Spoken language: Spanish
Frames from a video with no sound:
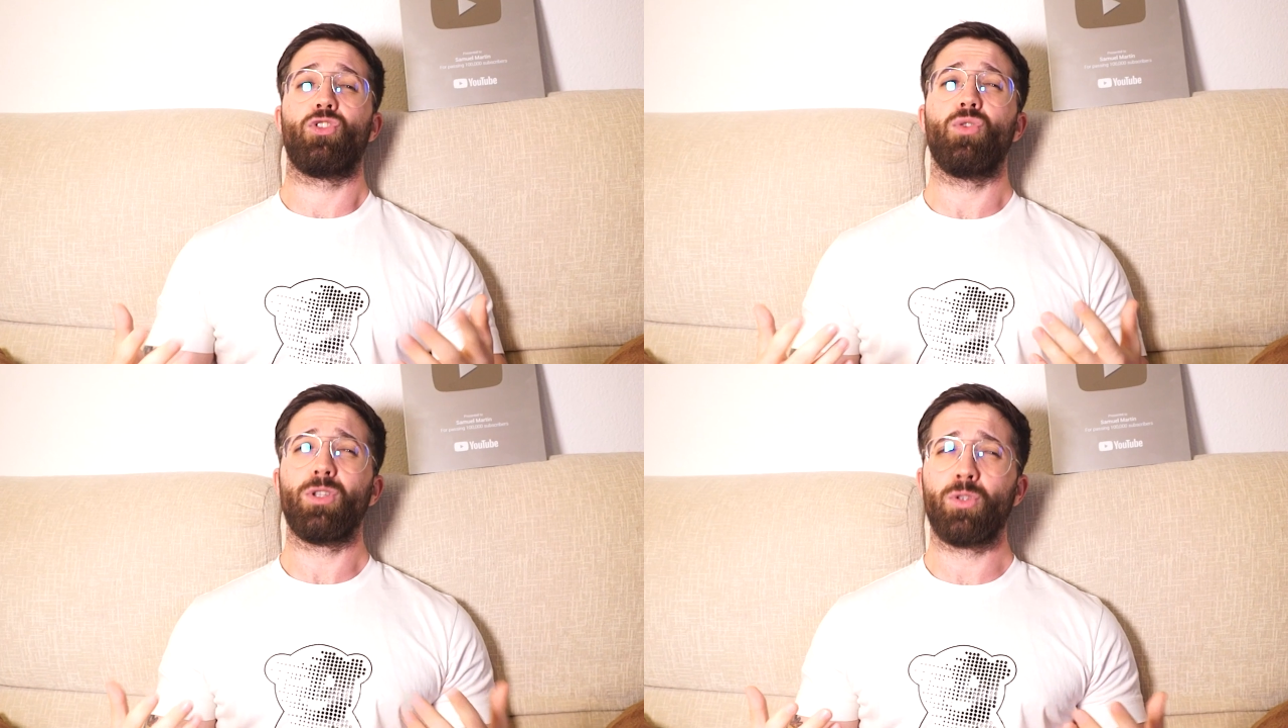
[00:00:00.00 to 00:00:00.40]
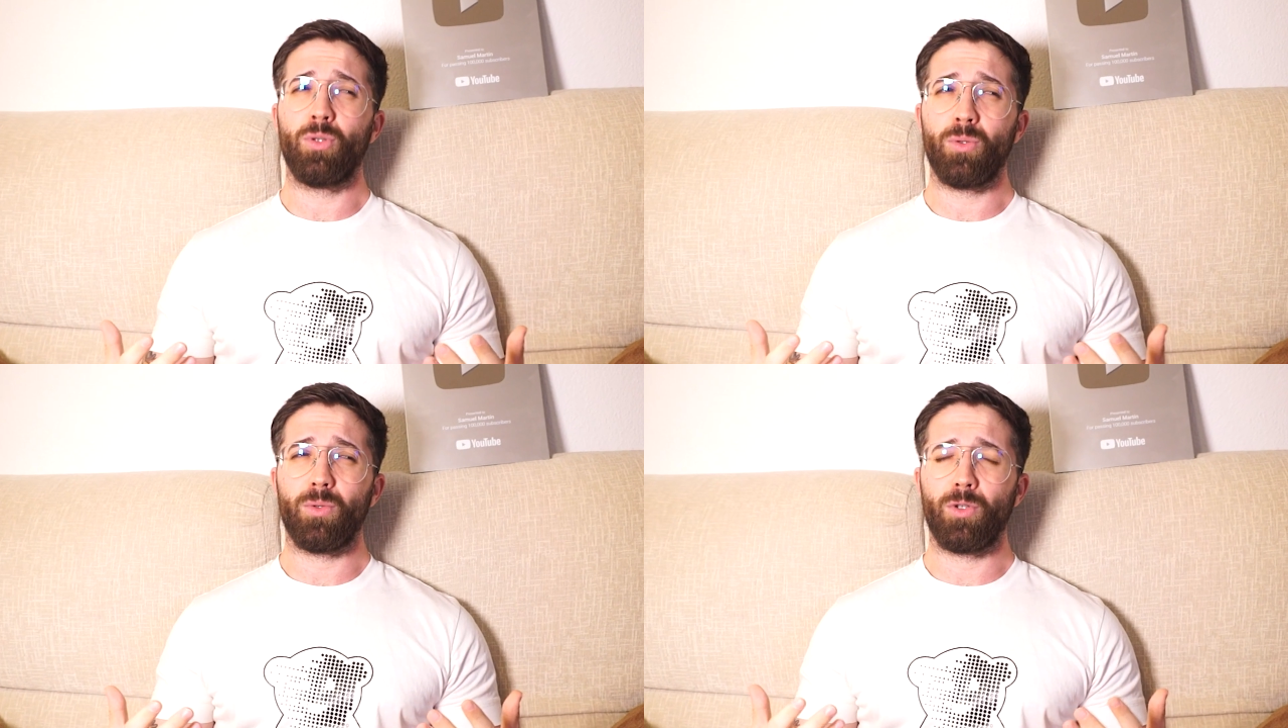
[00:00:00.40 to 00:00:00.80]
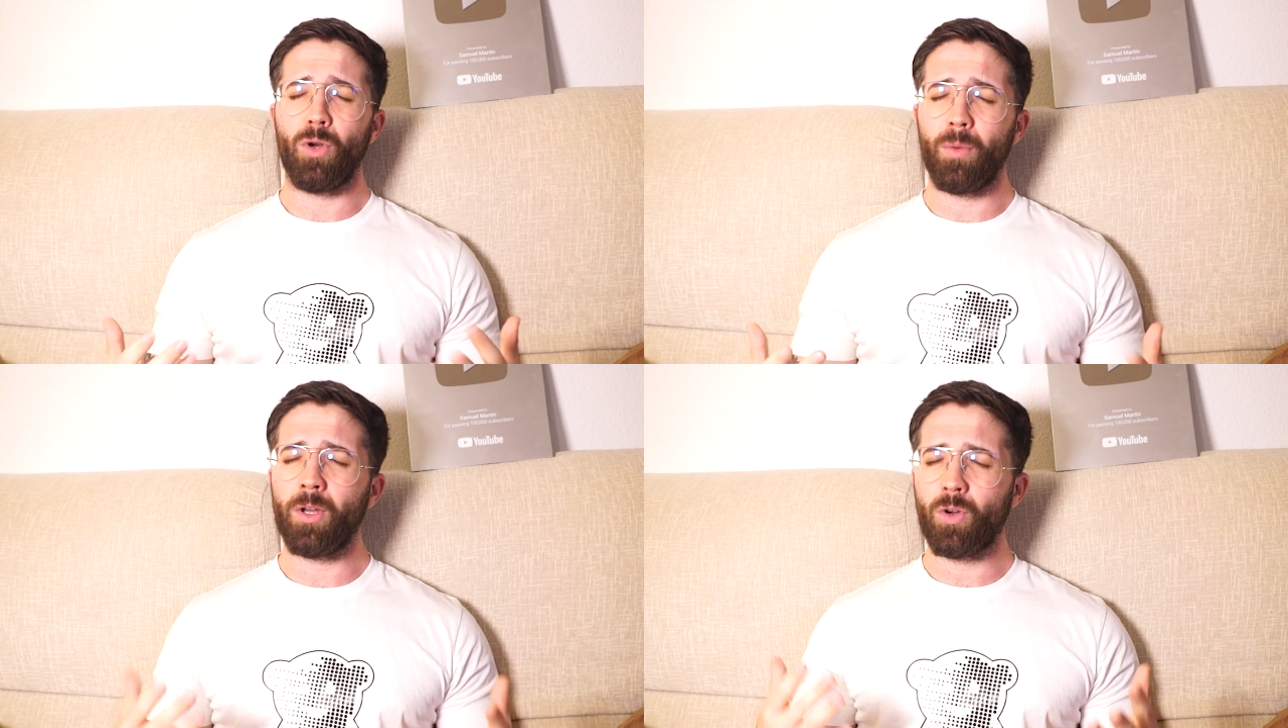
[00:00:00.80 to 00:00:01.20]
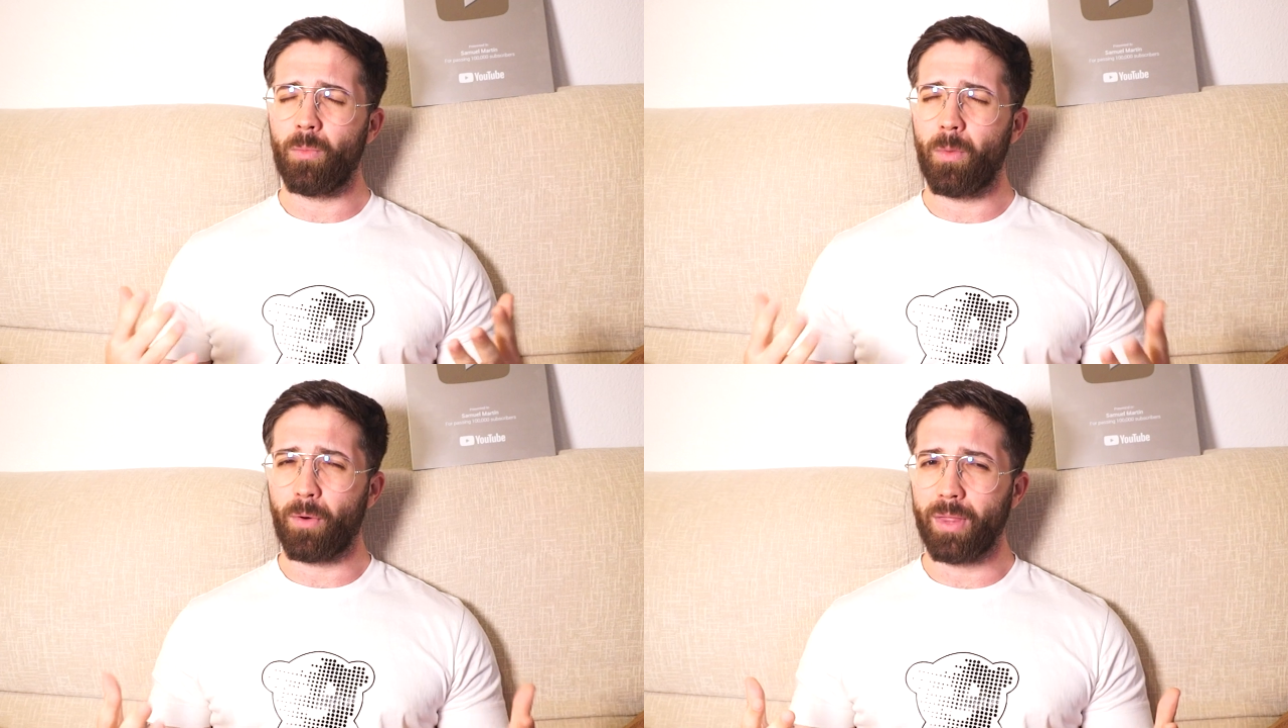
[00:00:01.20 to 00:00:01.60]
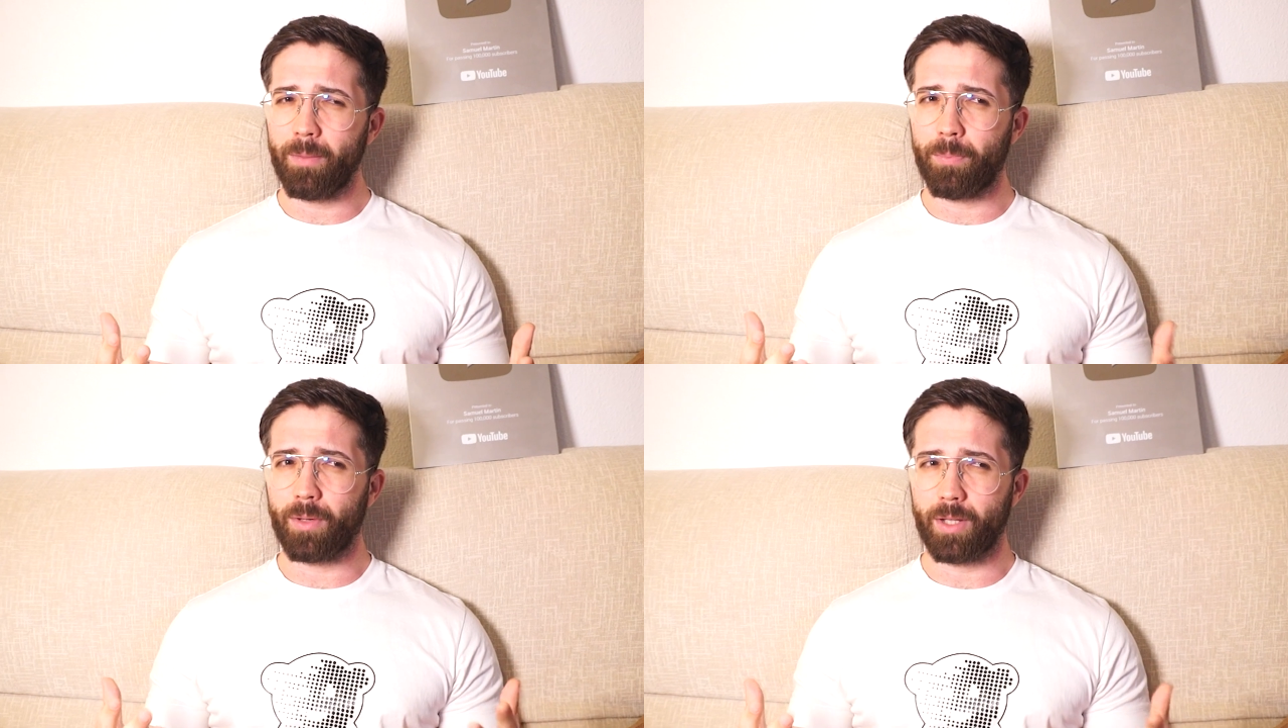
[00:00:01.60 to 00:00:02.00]
Yo esto no lo veo como
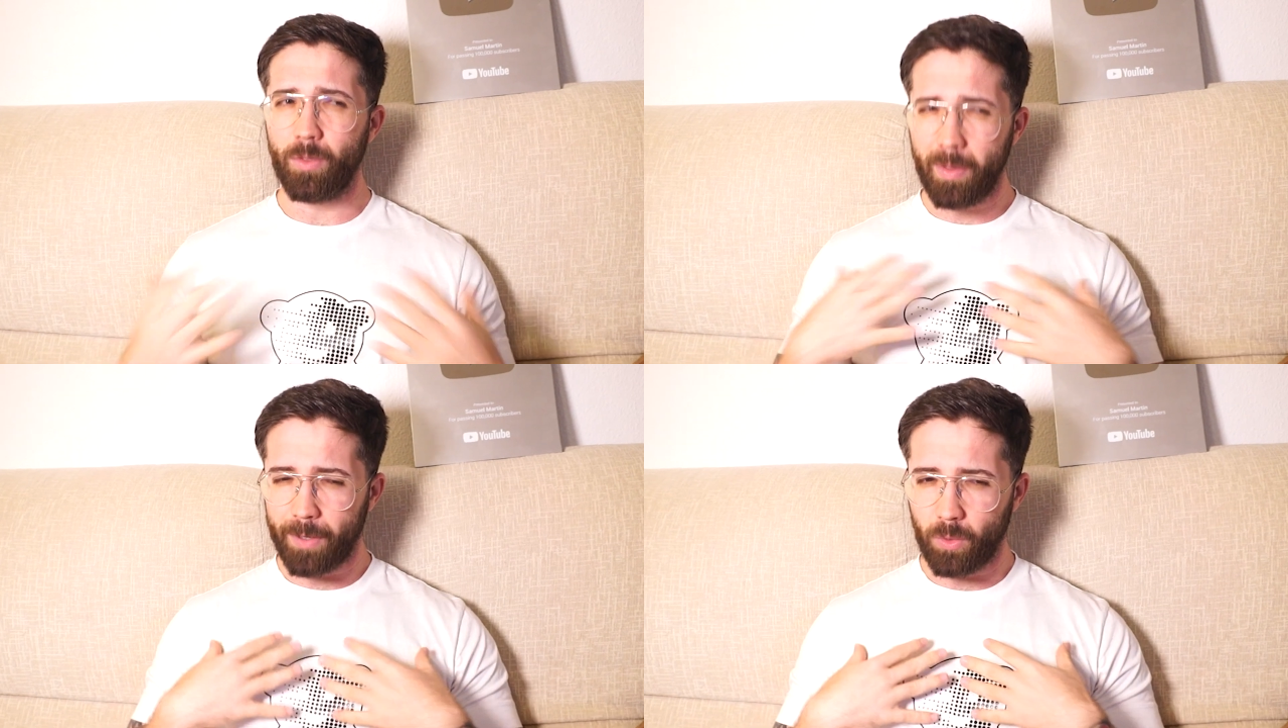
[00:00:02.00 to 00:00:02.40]
poder, porque yo me